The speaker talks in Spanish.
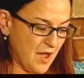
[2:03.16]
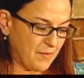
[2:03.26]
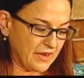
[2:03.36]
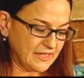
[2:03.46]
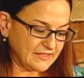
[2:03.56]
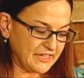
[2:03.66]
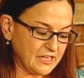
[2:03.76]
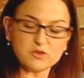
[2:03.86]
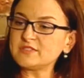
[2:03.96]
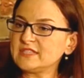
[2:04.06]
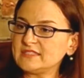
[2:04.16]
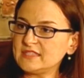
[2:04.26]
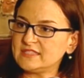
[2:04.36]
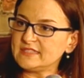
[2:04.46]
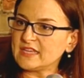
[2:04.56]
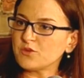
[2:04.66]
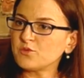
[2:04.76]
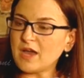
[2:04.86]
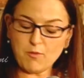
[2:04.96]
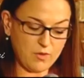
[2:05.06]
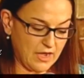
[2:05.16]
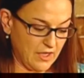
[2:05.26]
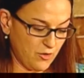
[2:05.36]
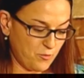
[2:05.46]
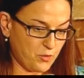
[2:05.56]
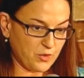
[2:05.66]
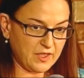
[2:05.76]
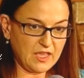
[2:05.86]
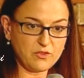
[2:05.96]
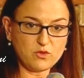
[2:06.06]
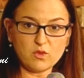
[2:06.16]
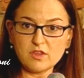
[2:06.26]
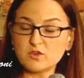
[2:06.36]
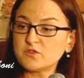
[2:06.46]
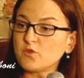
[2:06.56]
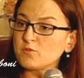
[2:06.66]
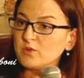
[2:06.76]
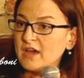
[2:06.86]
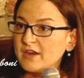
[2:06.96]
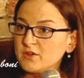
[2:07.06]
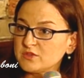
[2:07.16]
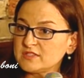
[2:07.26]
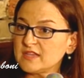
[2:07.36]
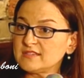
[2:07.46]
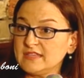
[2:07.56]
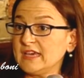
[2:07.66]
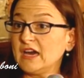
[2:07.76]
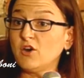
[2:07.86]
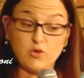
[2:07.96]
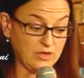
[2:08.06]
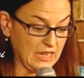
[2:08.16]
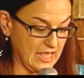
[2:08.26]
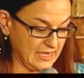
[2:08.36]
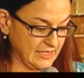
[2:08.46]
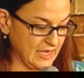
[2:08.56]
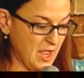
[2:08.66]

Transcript: parece que nos necesitan un abogado porque todos los formularios sea online,